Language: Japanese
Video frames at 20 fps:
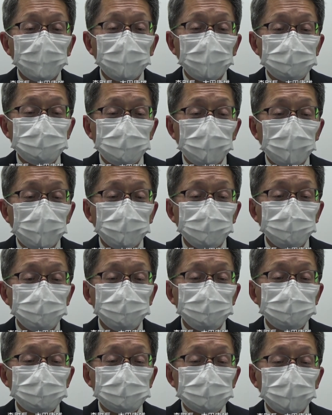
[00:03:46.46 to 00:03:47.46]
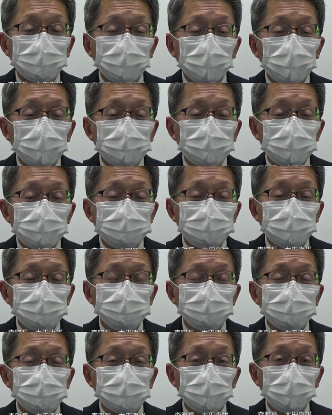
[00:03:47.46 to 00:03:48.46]
風薫る爽やかな季
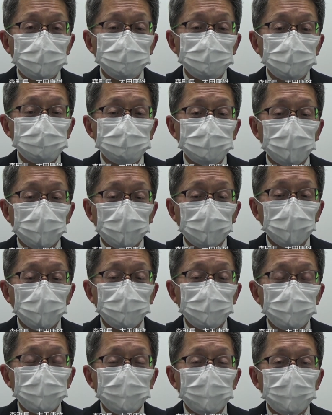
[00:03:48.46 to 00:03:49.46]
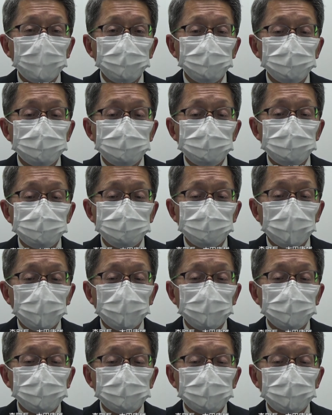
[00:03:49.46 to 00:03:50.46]
節になりましたが今年
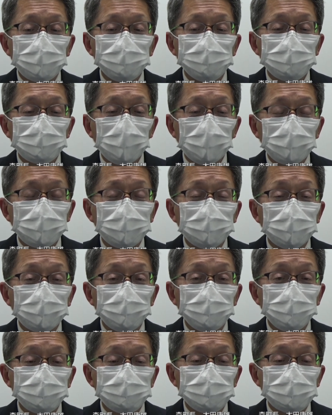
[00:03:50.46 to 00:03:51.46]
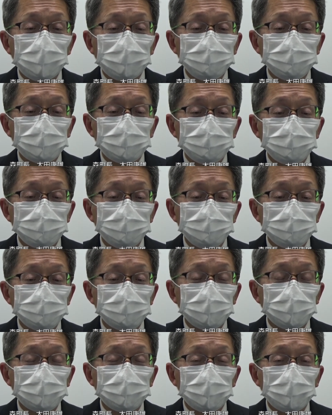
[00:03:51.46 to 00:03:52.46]
はできる限りご自宅で過ごし
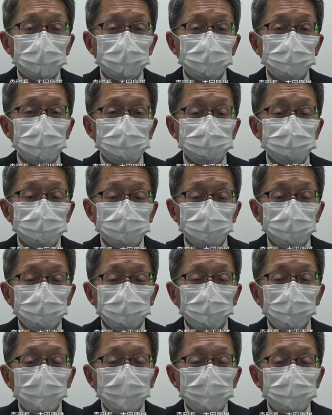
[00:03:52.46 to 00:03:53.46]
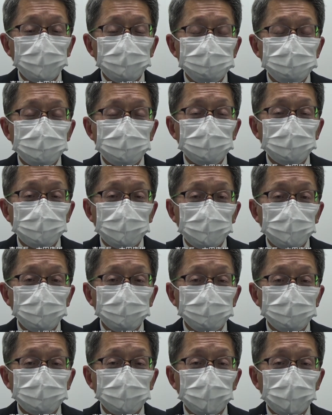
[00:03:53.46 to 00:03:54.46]
ていただきますよう重ね
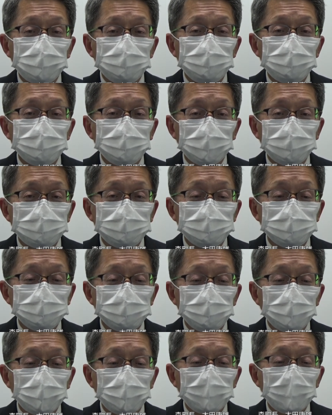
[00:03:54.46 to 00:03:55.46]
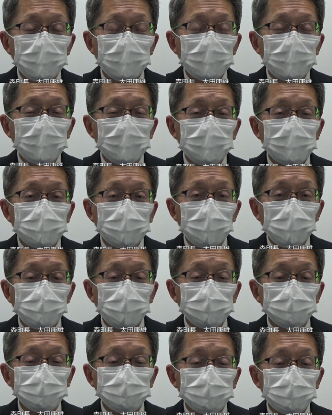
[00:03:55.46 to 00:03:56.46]
てお願いします
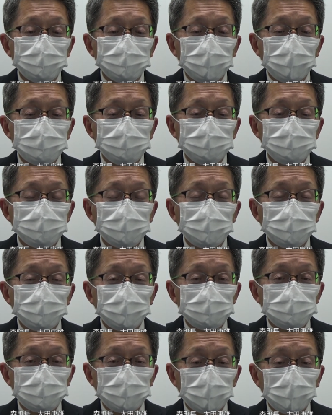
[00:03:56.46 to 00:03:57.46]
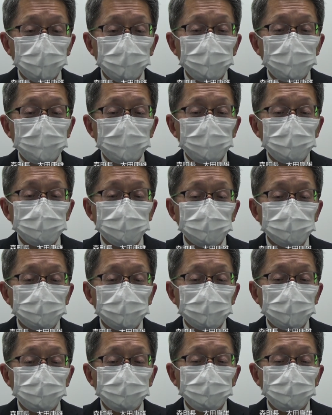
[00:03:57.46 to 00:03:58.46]
我慢の日々が続きますがみん
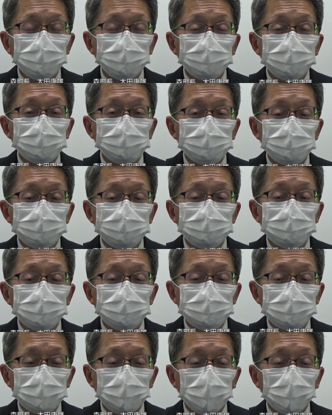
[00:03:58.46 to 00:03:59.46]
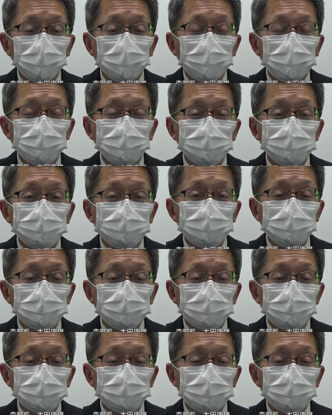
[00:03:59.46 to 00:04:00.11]
なで心を一つにしてこの